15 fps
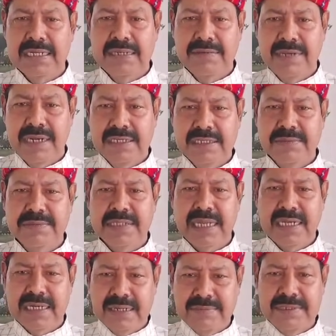जदयू
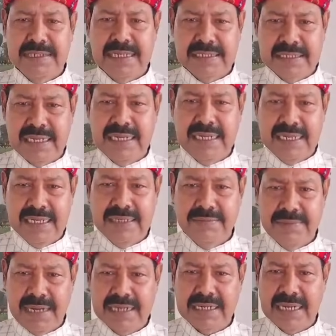के नीतीश कुमार के
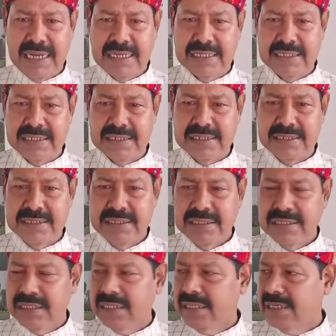उत्तराधिकारी होंगे
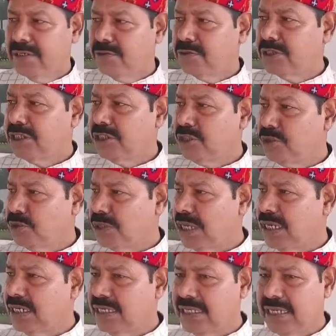इसको लेकर के भी खूब
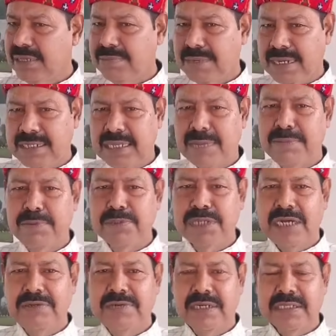बरसते हुए नजर आ रहे हैं और
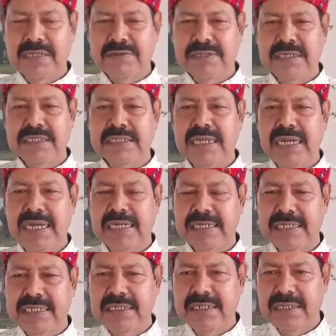कह रहे हैं कि
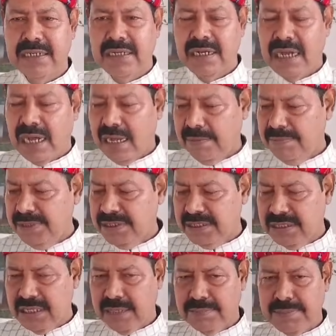देखिए
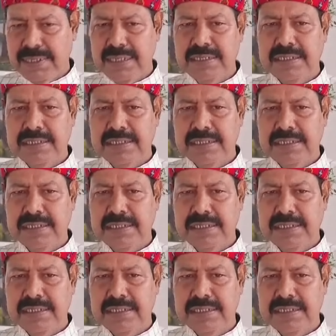बिहार में